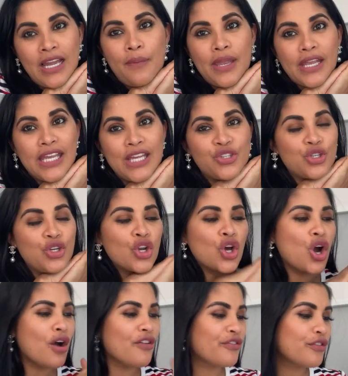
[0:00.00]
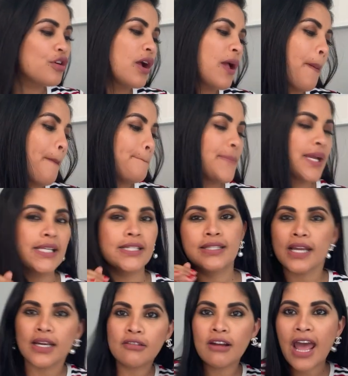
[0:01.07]
aqui de novo,
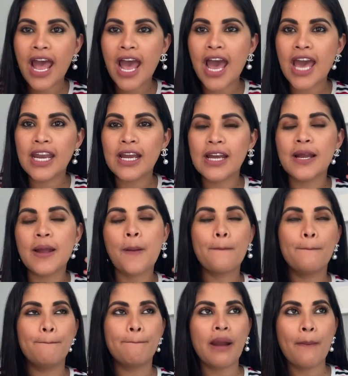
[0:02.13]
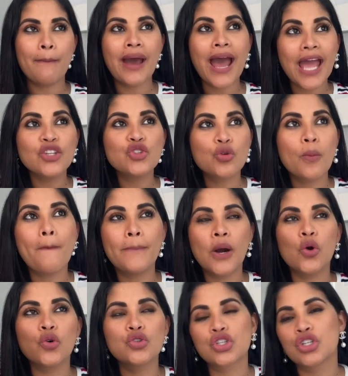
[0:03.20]
pintando na área para mais um
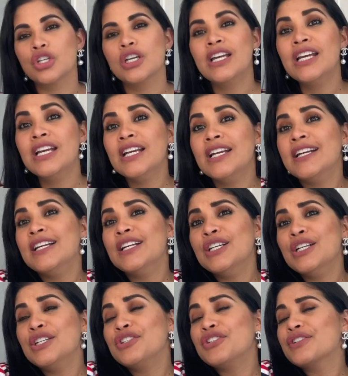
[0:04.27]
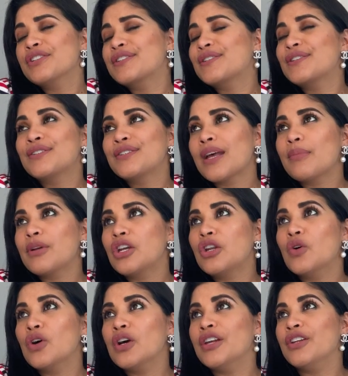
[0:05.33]
post de sábado à
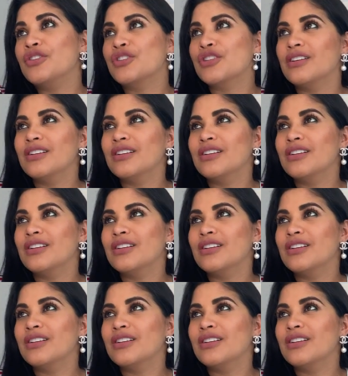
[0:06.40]
noite.